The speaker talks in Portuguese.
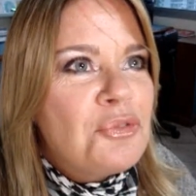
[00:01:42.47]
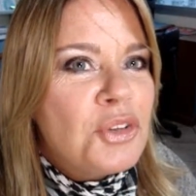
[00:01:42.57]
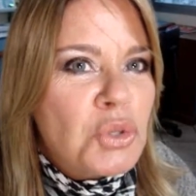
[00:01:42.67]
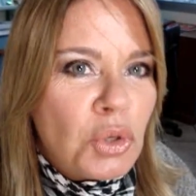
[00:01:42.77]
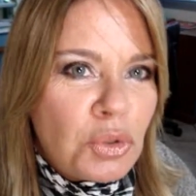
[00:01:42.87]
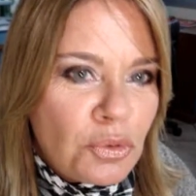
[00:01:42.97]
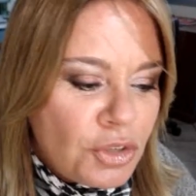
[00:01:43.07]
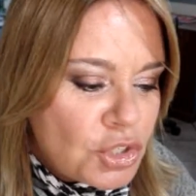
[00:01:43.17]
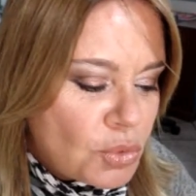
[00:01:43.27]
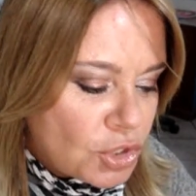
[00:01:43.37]
fiz outro
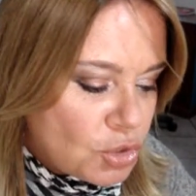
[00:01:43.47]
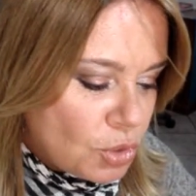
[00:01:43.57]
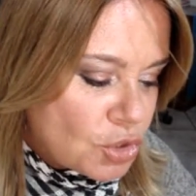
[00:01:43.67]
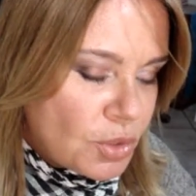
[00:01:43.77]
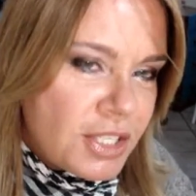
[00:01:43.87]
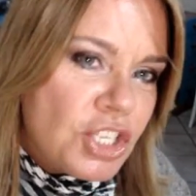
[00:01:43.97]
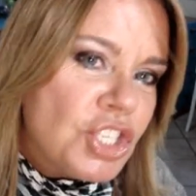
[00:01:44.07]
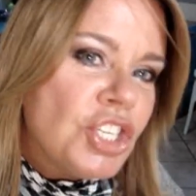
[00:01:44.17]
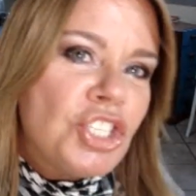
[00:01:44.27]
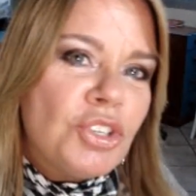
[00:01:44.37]
vídeo com as duas coisinhas
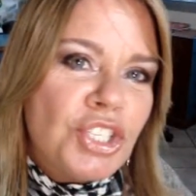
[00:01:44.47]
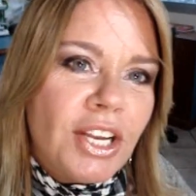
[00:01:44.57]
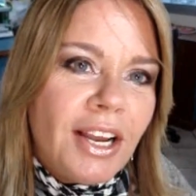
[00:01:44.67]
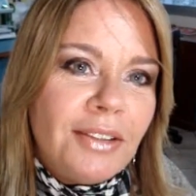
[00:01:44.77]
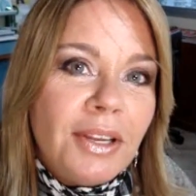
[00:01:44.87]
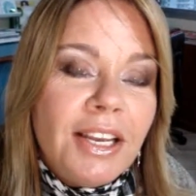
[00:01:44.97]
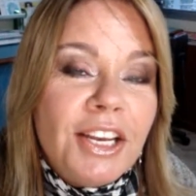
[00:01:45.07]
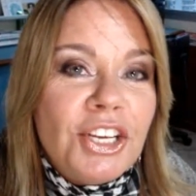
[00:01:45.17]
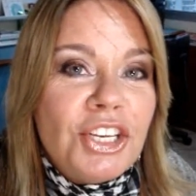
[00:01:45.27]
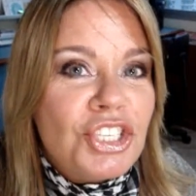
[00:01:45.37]
que já tinham chegado.
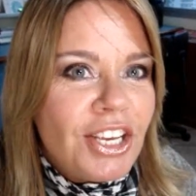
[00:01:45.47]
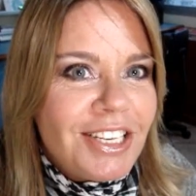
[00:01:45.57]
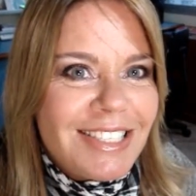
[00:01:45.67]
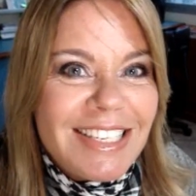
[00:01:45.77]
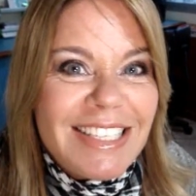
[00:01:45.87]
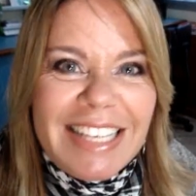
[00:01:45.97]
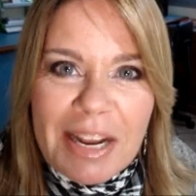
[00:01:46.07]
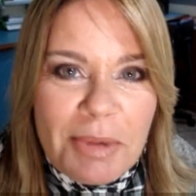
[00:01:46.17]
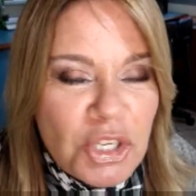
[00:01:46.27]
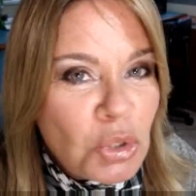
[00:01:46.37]
Gente,
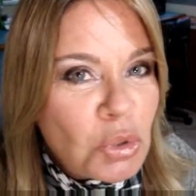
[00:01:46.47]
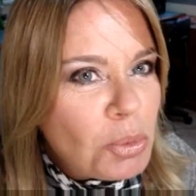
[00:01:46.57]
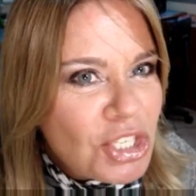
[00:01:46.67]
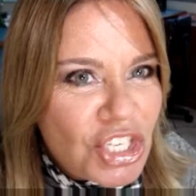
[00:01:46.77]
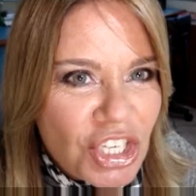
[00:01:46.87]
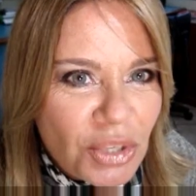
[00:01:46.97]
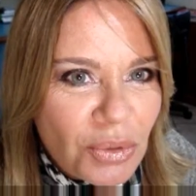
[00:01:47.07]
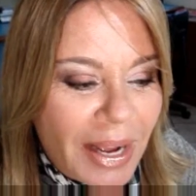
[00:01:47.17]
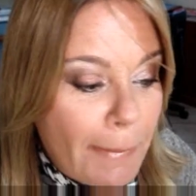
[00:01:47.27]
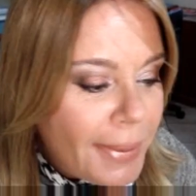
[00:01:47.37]
sinceramente, não estou mentindo,
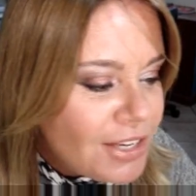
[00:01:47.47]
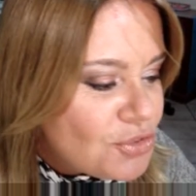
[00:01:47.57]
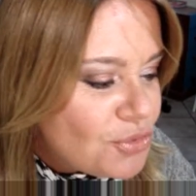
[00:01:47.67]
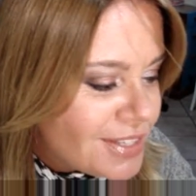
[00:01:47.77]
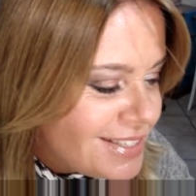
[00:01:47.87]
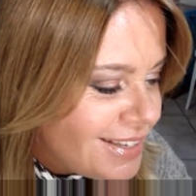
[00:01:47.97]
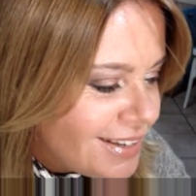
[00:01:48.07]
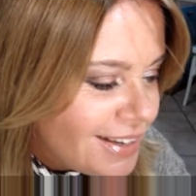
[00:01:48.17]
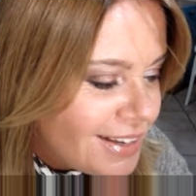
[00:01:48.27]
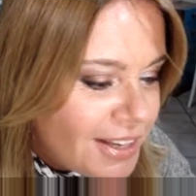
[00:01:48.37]
acabei de
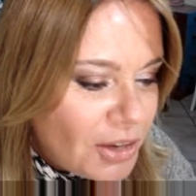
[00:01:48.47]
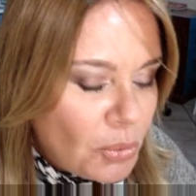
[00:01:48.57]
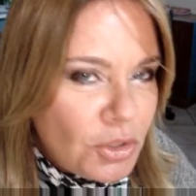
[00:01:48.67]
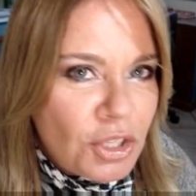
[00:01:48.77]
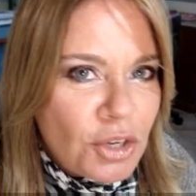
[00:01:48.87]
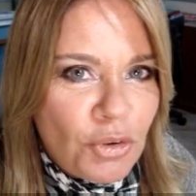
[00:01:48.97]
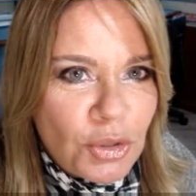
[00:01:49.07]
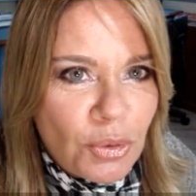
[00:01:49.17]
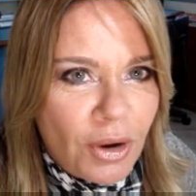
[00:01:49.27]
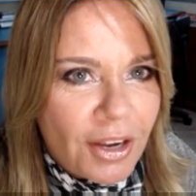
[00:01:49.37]
fazer o interfone
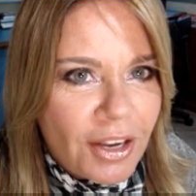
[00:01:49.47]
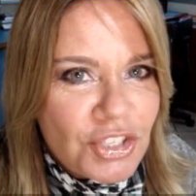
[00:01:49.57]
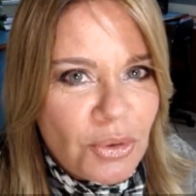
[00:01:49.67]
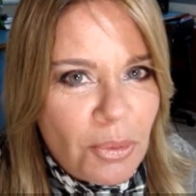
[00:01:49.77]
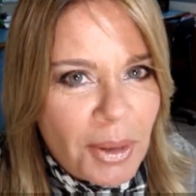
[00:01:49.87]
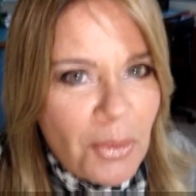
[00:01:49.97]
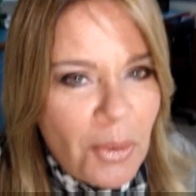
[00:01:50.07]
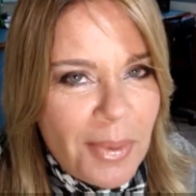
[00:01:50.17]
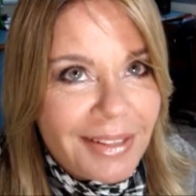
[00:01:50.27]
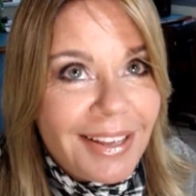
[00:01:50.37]
toca, chegou uma
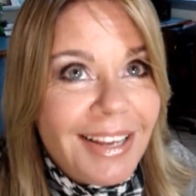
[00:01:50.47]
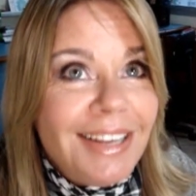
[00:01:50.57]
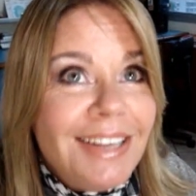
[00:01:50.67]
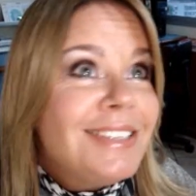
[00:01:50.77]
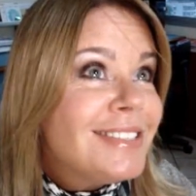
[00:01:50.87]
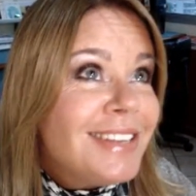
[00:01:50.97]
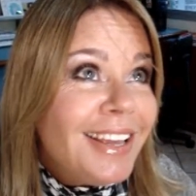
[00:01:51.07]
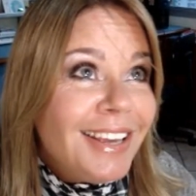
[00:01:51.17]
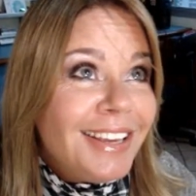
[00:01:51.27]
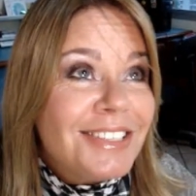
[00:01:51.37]
encomenda.
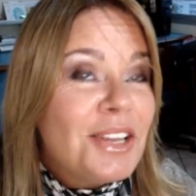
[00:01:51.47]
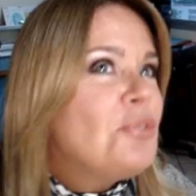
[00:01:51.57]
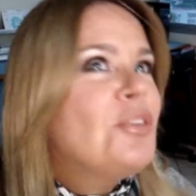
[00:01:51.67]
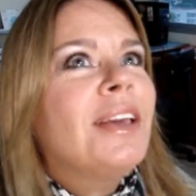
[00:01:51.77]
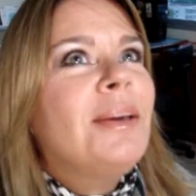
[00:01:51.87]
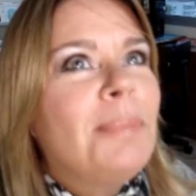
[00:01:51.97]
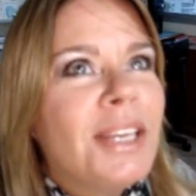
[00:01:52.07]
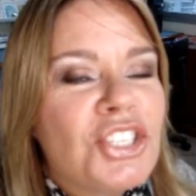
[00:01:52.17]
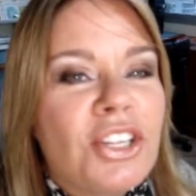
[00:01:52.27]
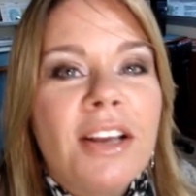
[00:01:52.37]
Gente, eu fiquei
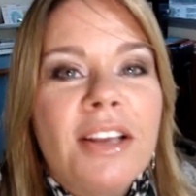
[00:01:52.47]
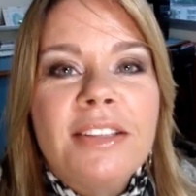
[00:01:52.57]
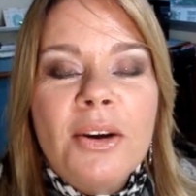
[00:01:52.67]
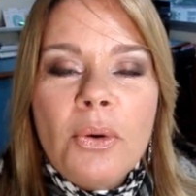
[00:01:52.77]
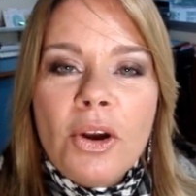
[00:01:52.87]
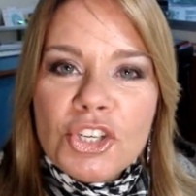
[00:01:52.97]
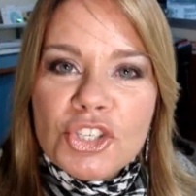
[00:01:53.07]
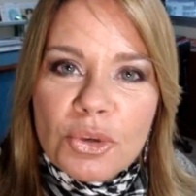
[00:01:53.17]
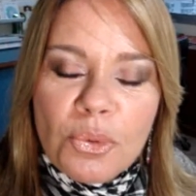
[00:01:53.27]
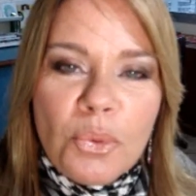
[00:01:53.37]
besta. Então,
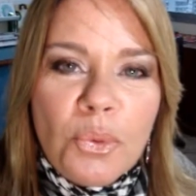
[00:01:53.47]
acho que o,